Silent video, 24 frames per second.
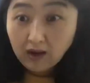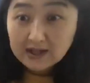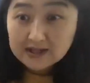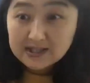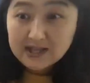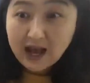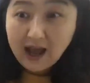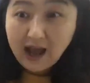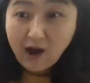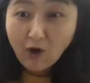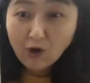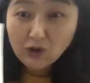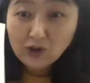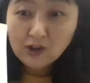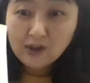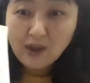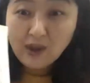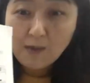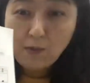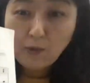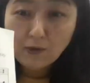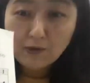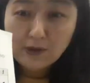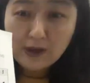아. 아, 어떻게
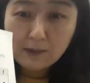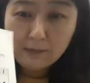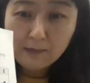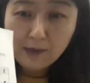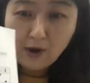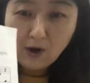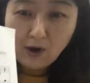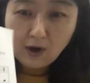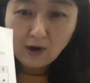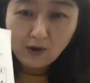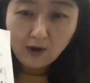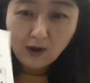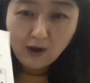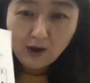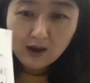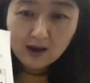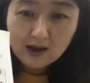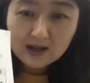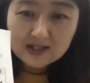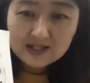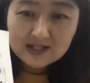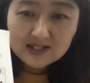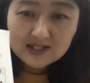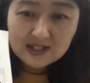보냐면
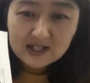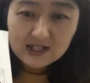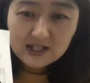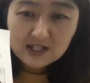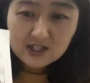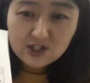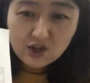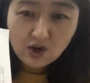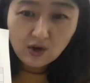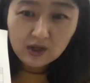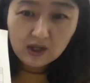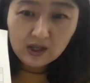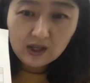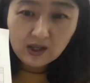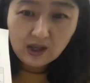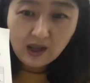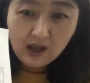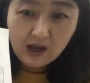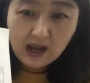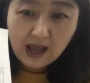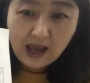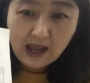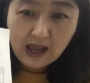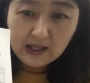C죠. 이게
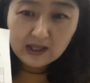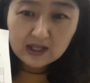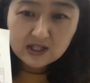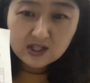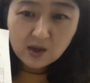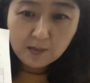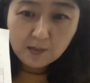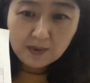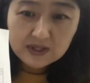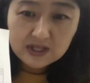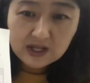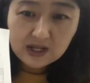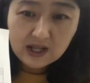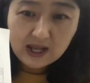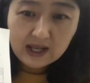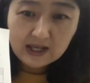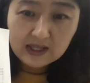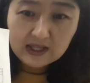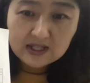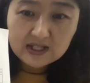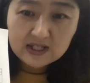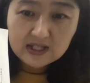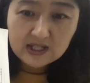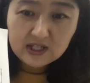라인이 첫 번째 라인이
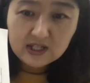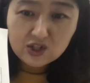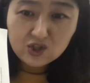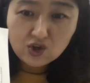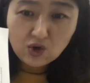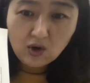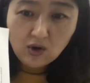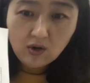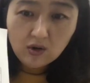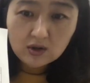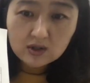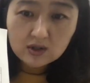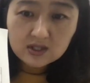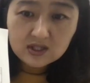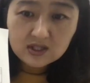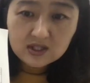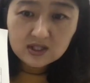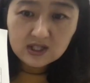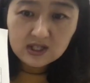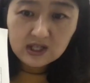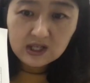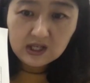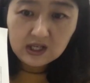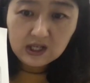C죠.
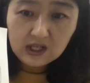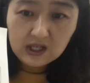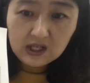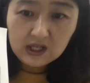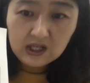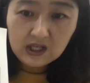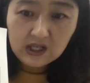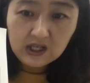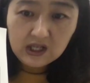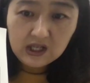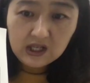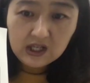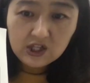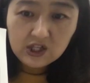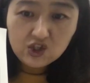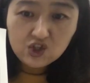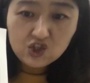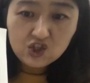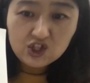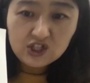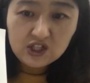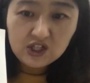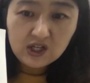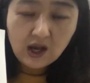C, E,
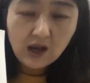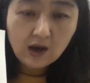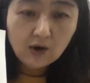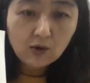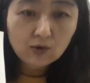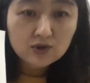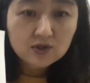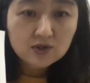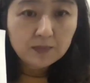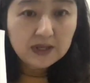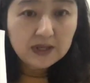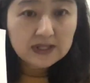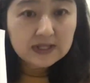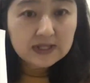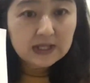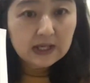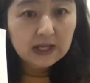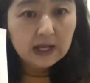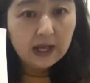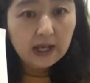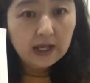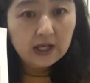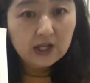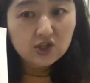G 하고
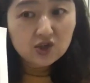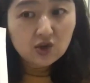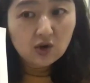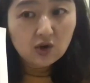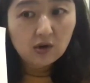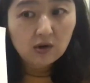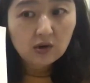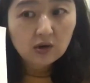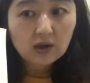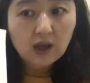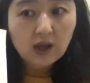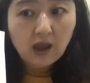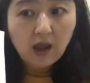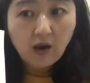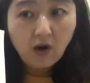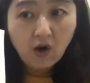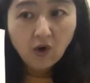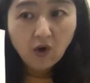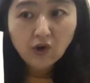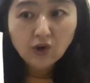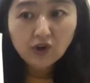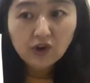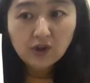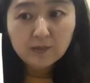스페이스니까 A죠. 이렇게
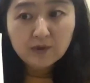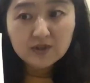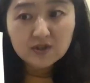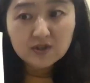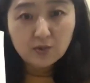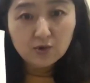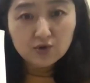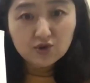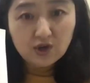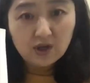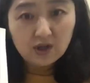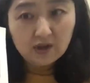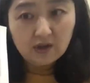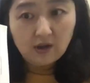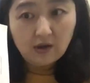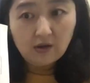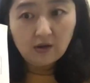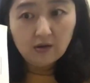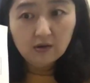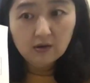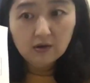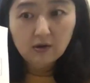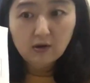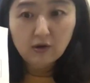건너뛰면서 보셔야 돼요.
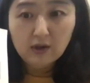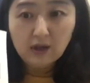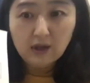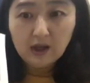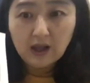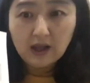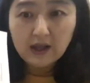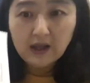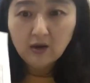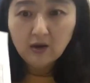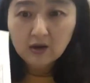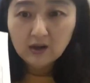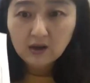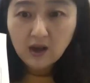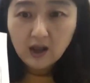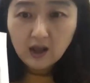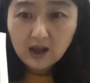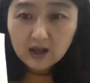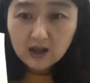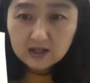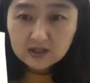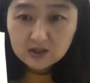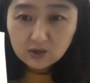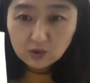그러니까 이거를
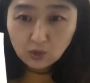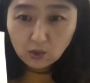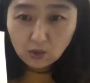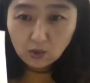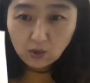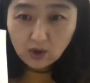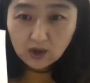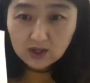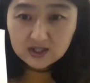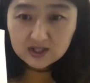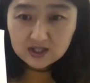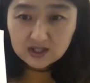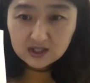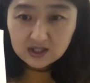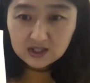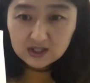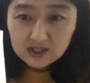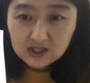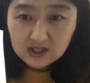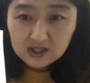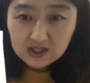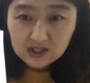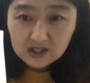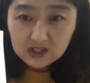또 C, D,
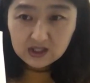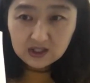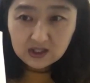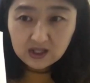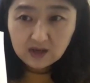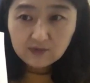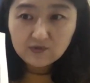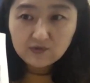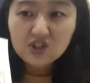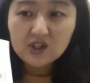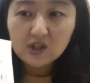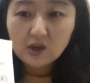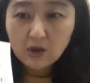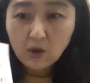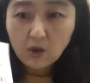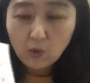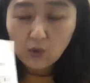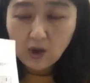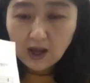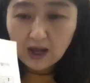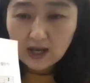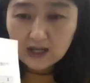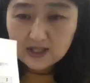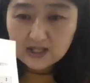E, F, G 이렇게
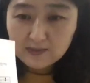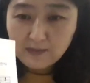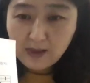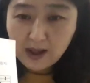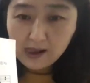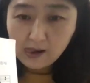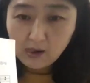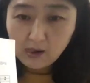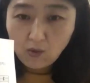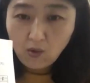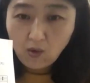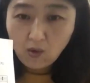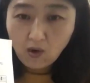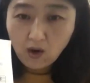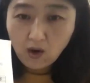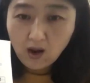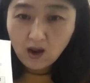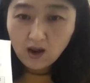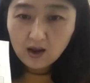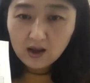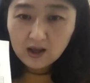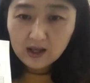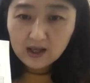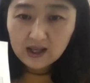올라가지 말고
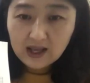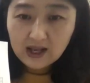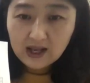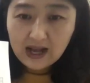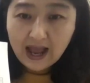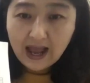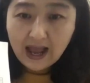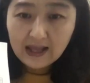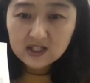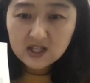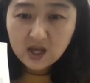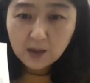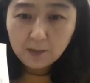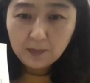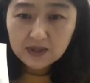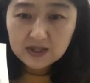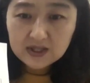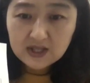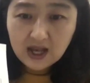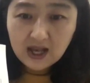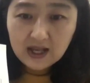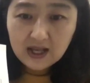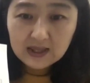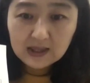이게 라인 첫 번째
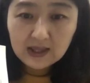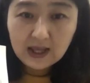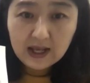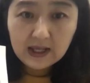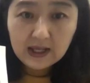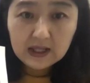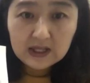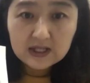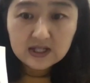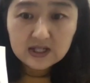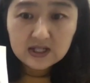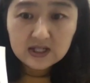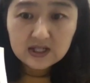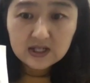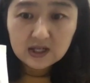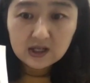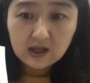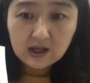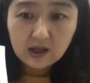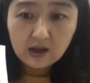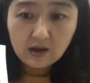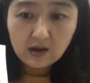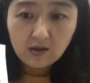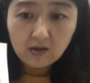한 라인이
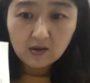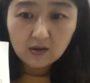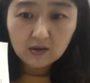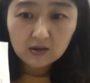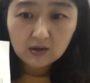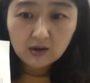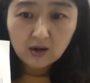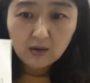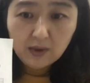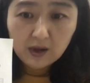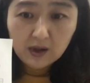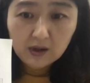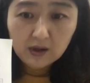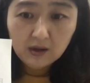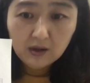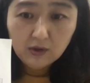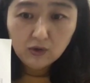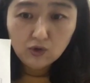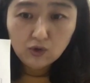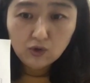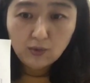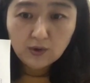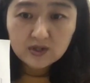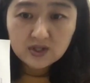C잖아요. 그러면은
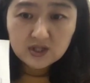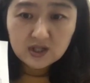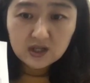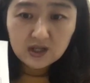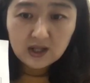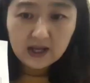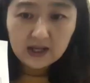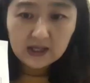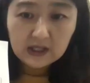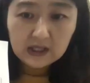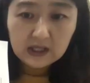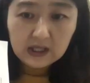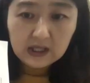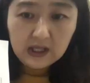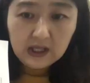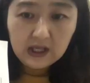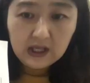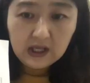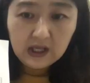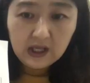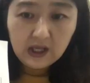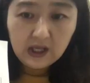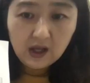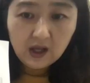두 번째 라인은
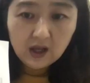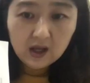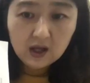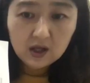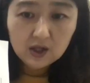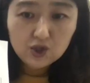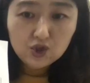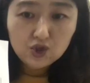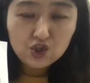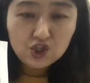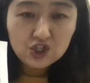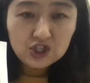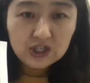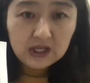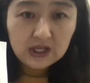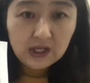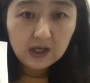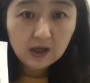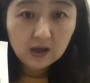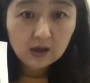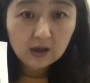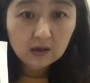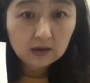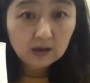E, G,
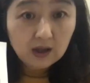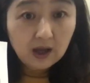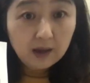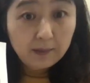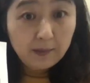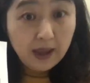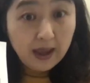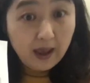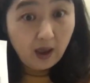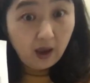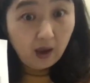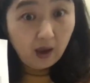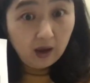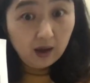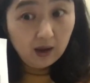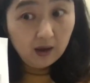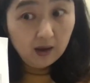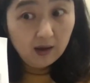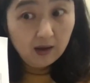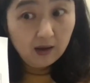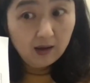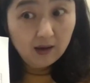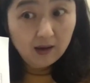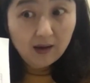그 다음에 A.
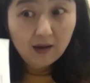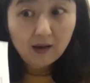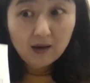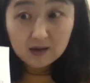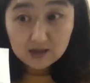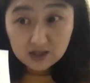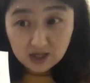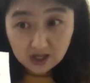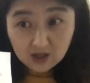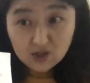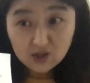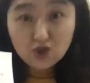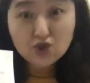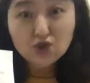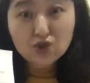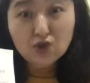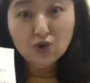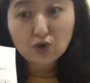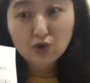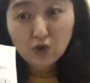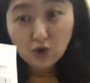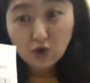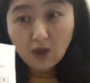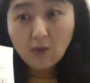잘하셨어요.
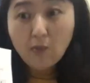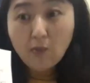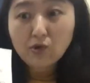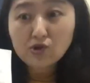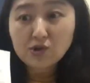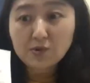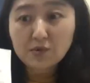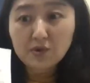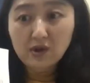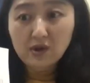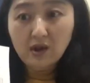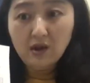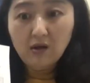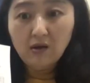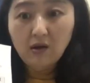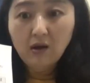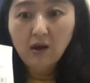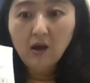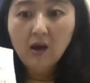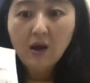그렇게 보시면 돼요.